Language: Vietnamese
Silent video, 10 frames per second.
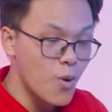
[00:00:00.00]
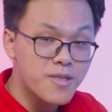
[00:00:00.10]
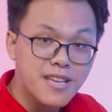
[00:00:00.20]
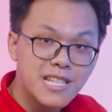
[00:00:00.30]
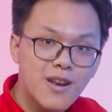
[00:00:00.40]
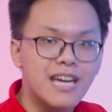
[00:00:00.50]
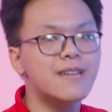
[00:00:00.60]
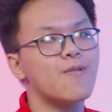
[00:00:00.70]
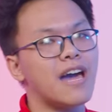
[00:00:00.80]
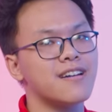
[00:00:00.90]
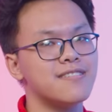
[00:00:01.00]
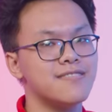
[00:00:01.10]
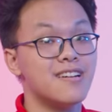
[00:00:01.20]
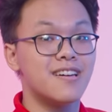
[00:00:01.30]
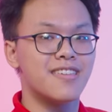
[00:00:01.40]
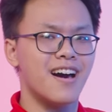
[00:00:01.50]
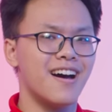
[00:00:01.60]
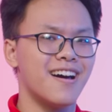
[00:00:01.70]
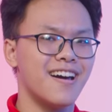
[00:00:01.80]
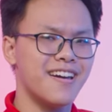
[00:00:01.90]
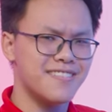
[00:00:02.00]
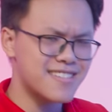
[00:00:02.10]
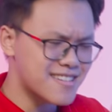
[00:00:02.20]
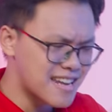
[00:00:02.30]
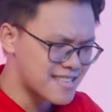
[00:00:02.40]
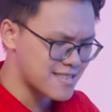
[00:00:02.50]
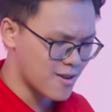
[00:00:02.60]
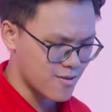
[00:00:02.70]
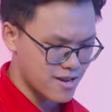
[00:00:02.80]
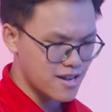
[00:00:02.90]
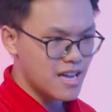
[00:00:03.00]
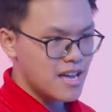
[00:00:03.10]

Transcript: tôi thích đó là kim loại cơ. Đấy, rất là xịn sò nhá